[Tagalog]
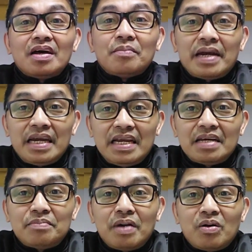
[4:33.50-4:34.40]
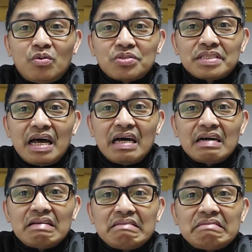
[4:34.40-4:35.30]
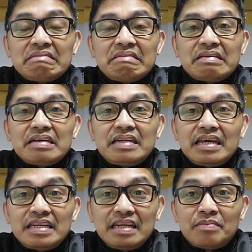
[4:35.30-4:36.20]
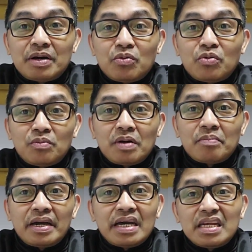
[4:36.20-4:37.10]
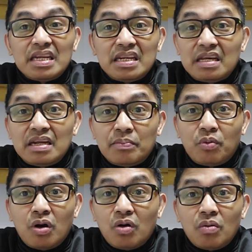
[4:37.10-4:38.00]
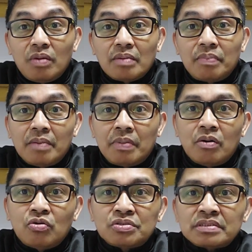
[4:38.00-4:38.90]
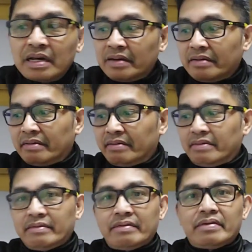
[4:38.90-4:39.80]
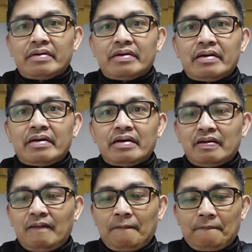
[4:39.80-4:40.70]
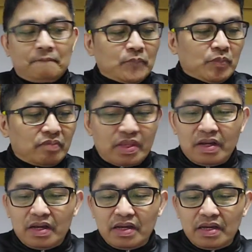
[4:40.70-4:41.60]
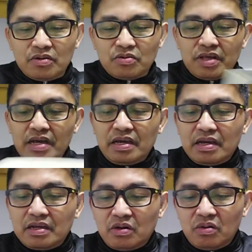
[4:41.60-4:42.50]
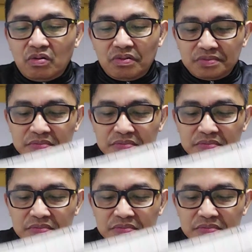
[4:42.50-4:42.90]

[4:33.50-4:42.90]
mahilig mangutang na hindi marunong magbayad, hindi na po ako magpapautang. Ha? Ayan yung diary ko.